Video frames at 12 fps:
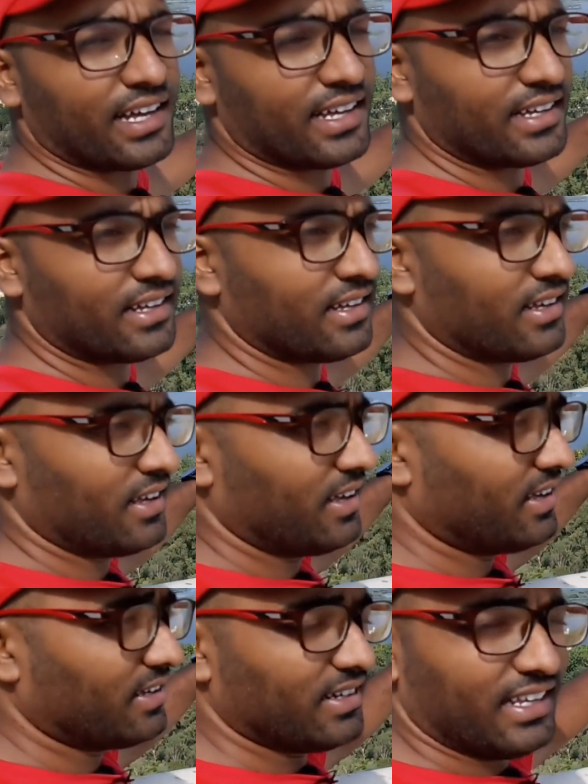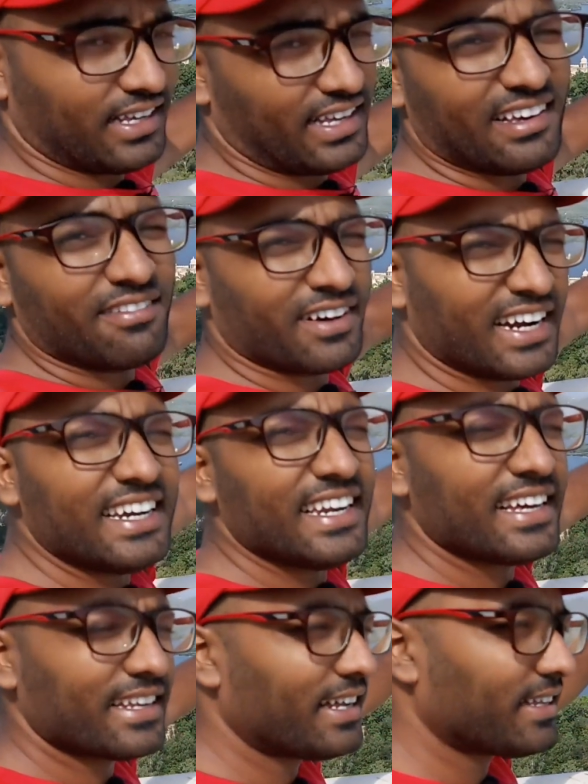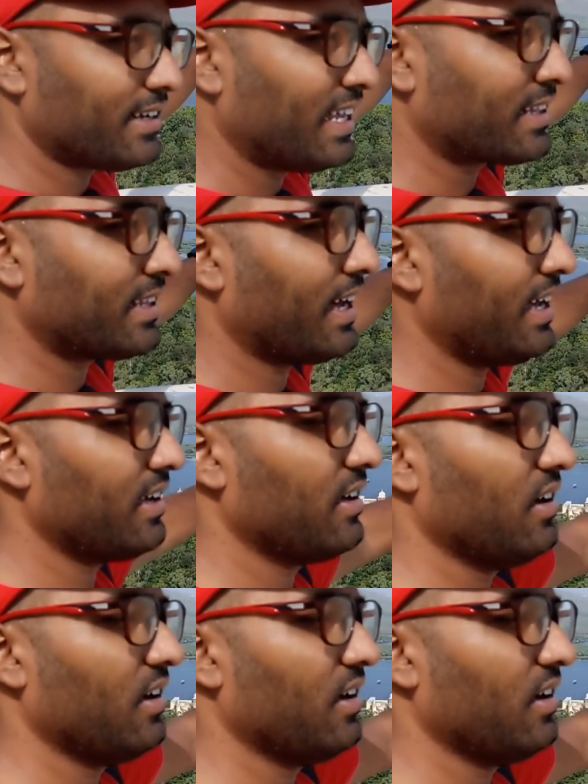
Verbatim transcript: है नहीं 180 दिख दिखता है